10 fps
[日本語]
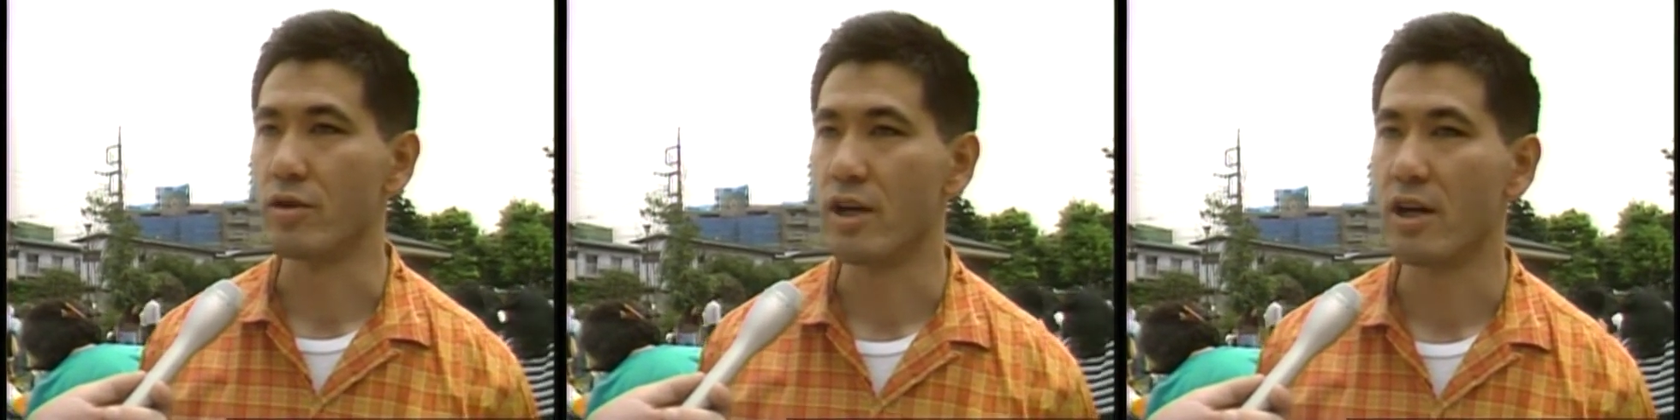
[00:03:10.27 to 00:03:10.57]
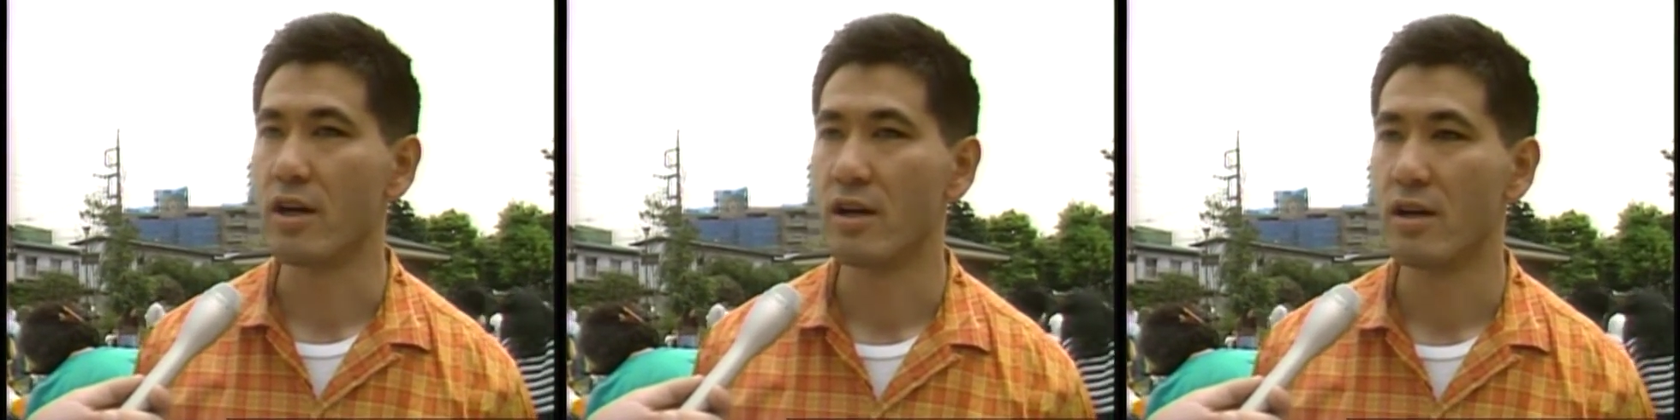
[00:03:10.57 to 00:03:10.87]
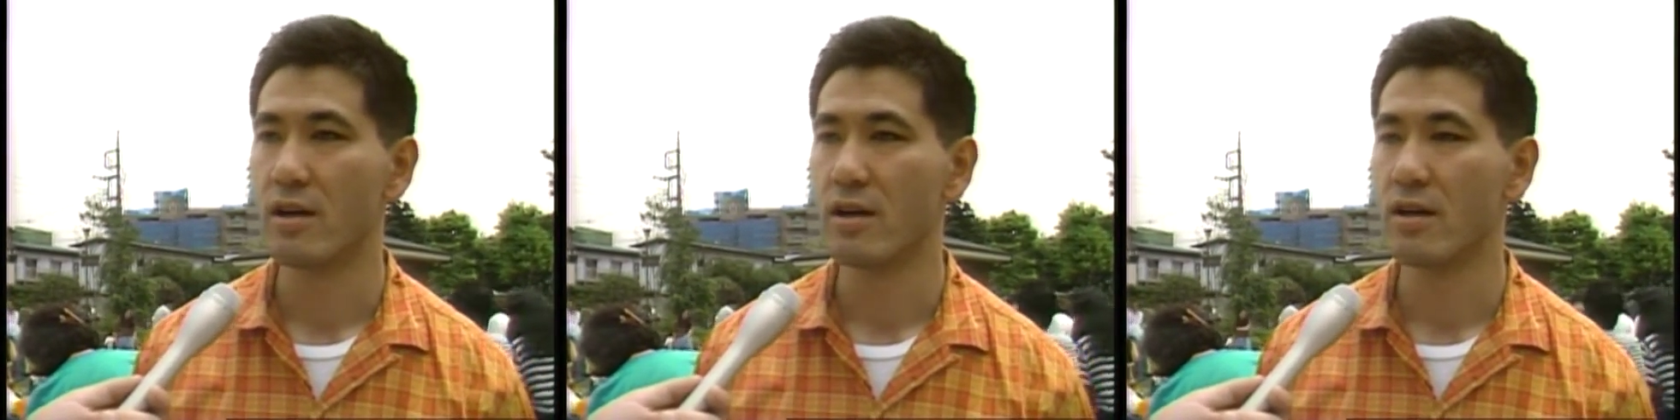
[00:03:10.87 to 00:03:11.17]
うな
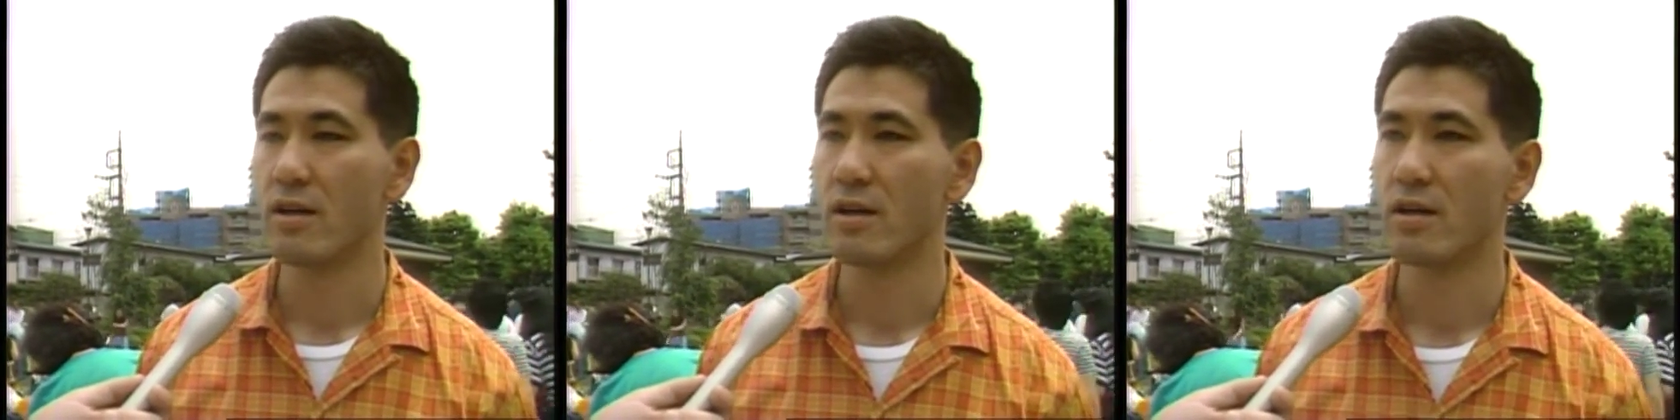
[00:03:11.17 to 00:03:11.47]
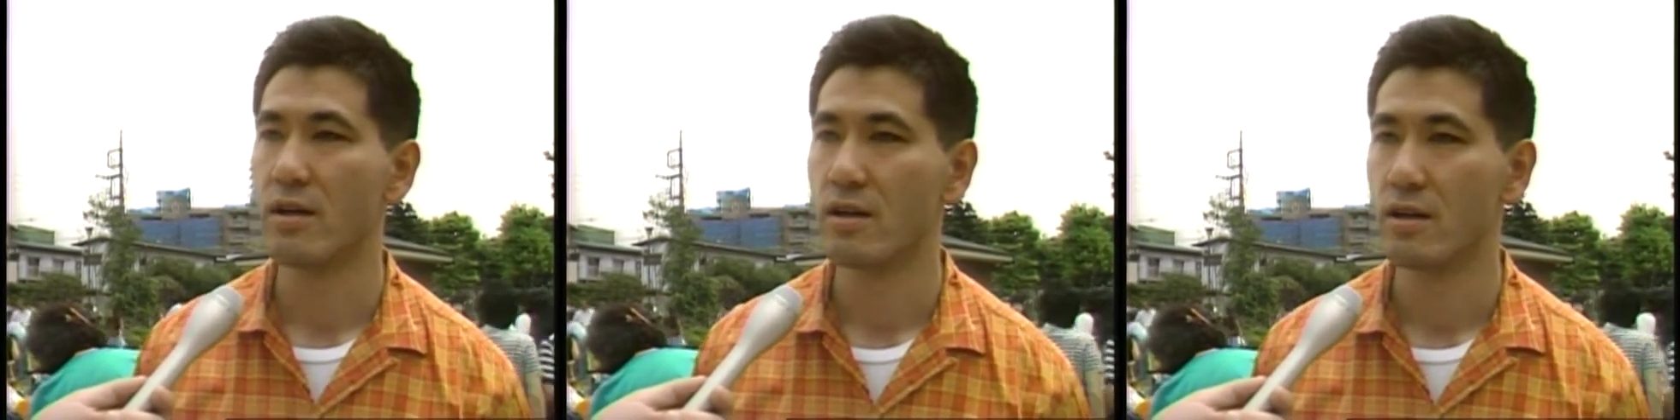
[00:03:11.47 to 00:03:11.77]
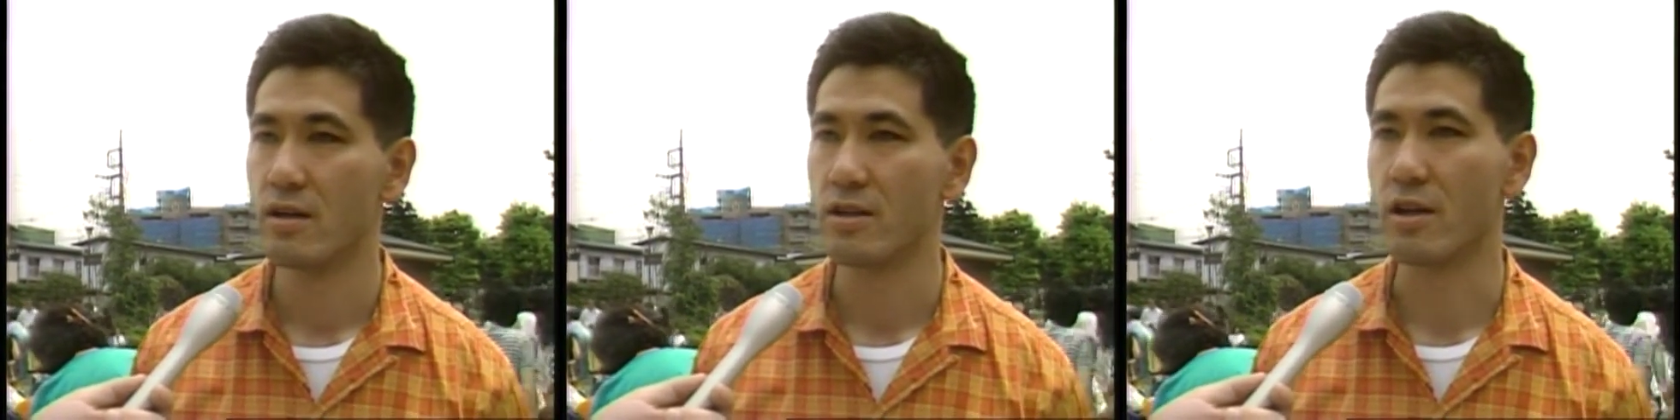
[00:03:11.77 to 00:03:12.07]

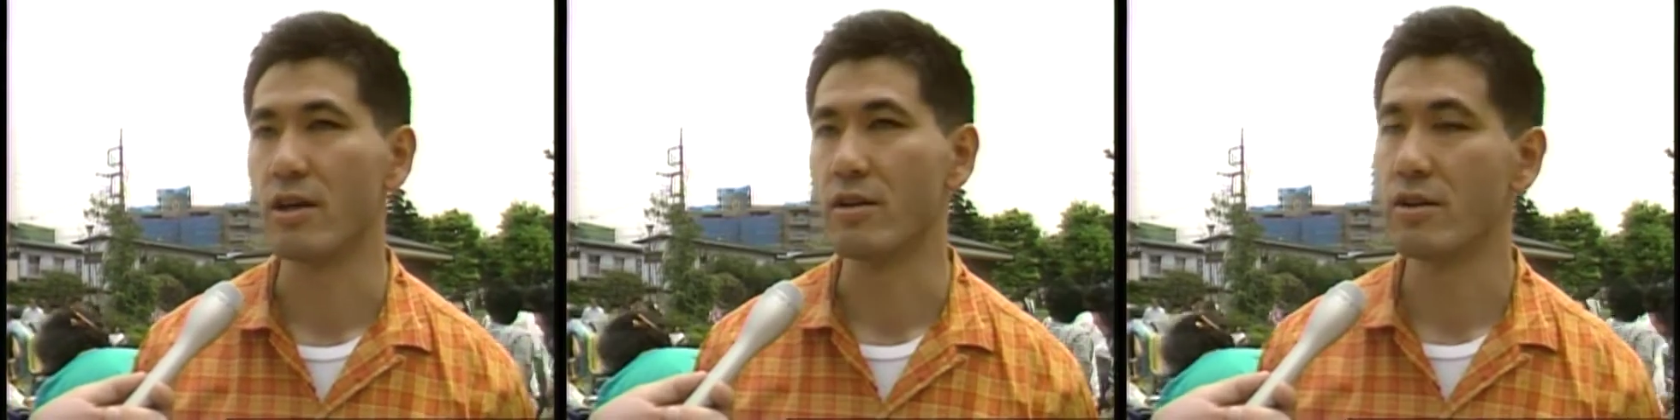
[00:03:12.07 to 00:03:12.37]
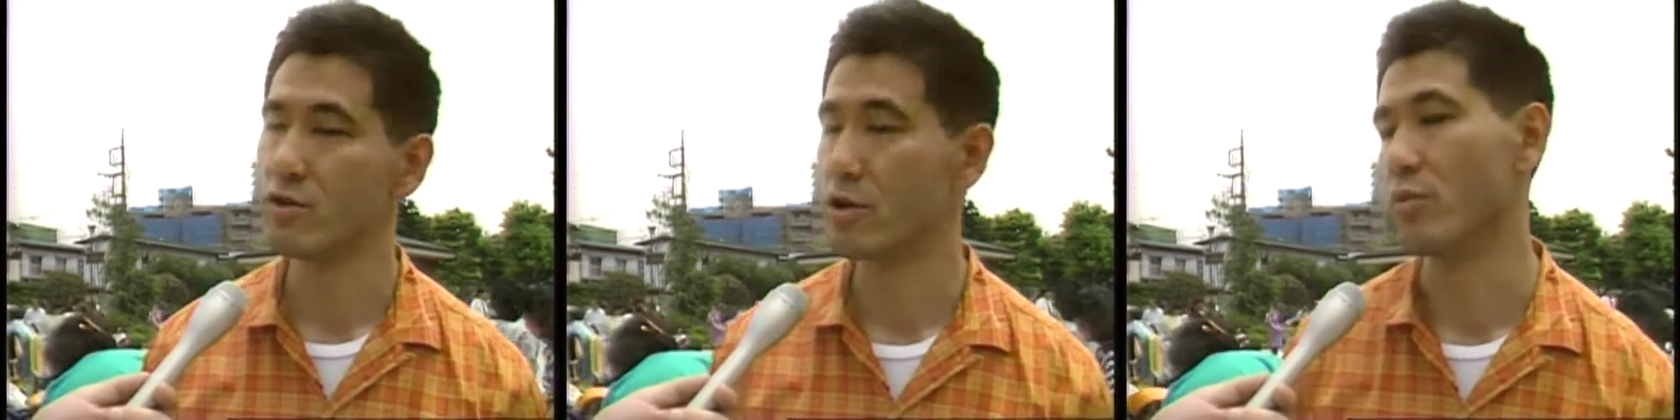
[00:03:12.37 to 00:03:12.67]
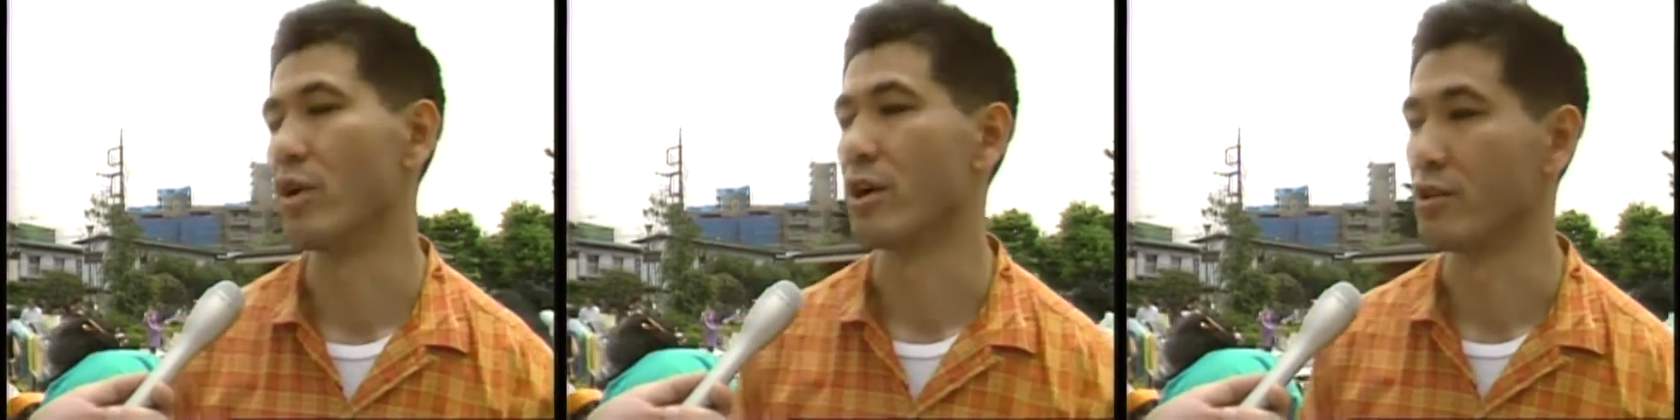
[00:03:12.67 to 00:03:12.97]
社会になるとは
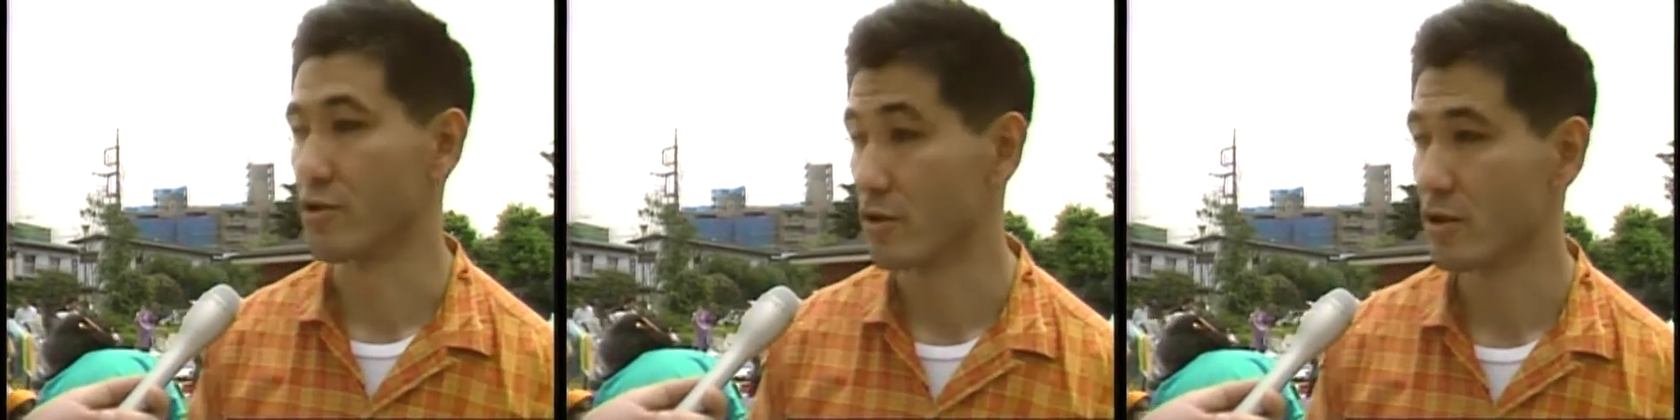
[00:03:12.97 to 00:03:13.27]
思わないんです